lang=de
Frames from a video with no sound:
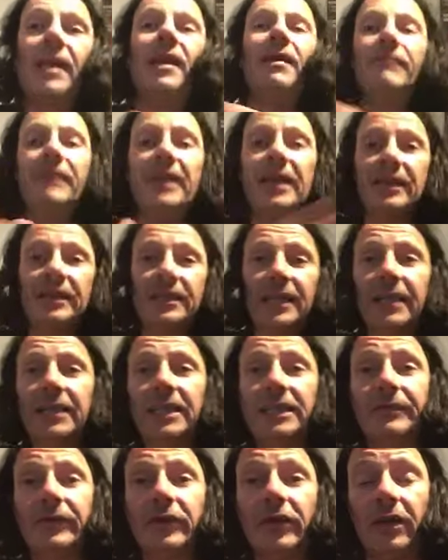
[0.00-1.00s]
Wie gesagt,
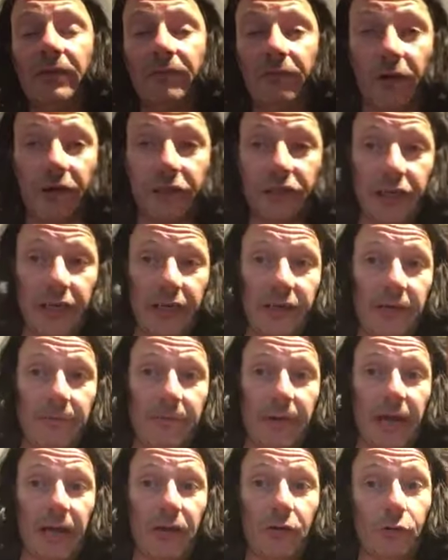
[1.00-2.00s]
das wollte ich euch vorstellen, die
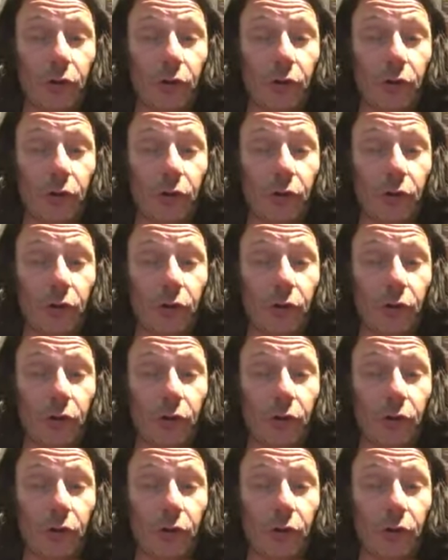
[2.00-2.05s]
beiden